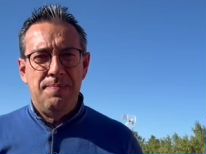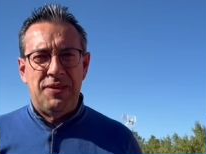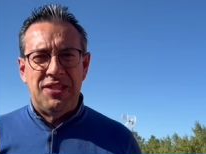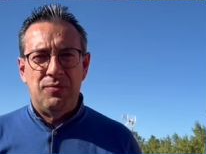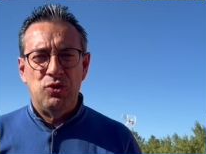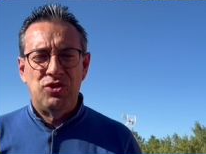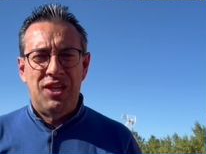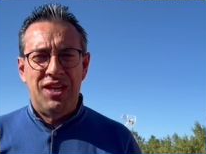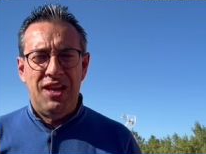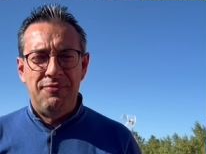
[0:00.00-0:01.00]

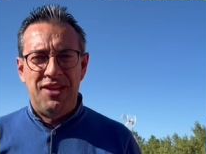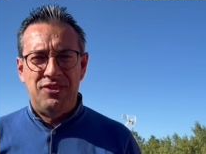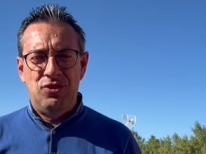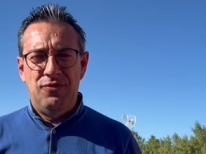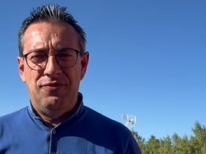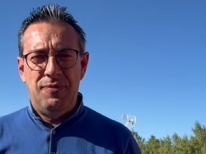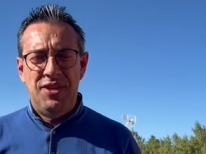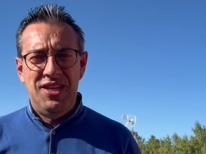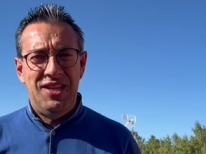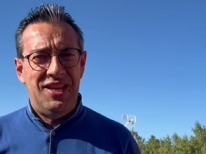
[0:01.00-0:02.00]
Pasamos a la versión
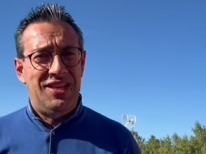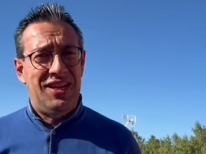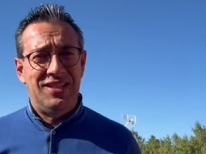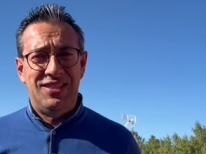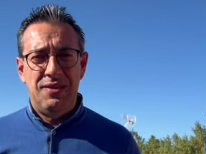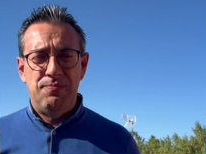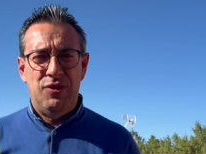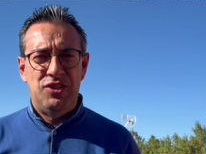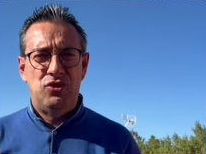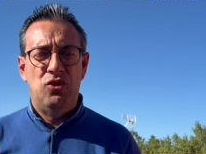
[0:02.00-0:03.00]
femenina en la que se ha
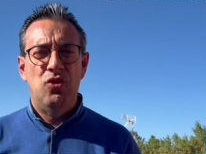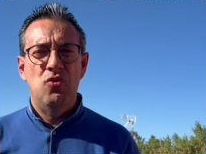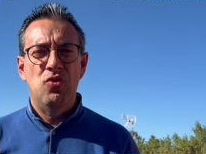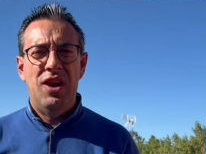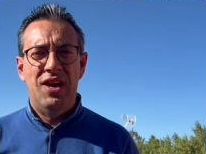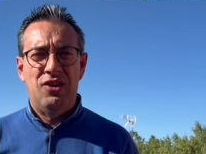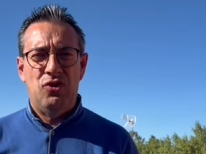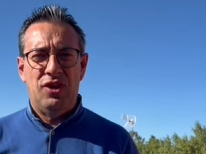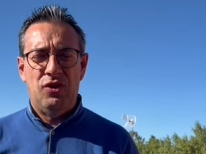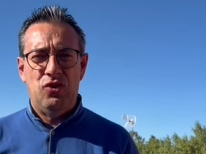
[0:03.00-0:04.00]
impuesto una
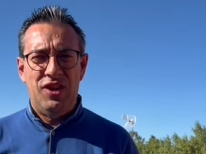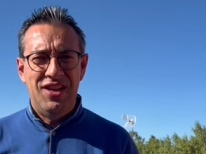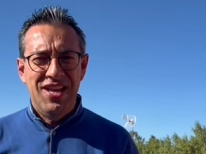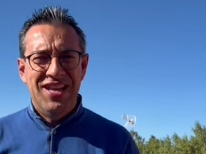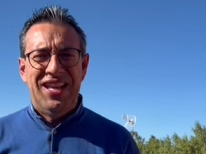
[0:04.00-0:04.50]
corredora